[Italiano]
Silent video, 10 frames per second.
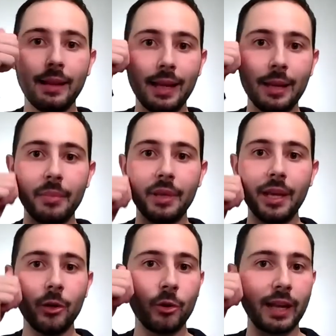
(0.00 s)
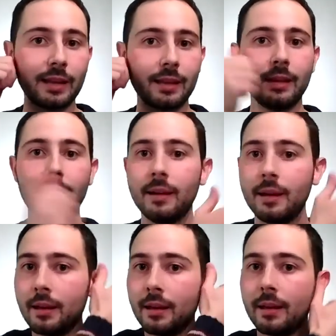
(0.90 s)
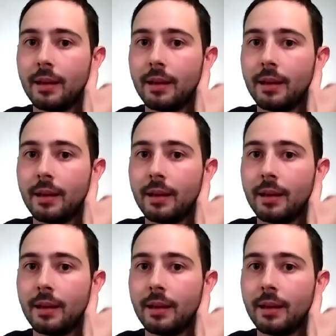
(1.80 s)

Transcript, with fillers: le mie orecchie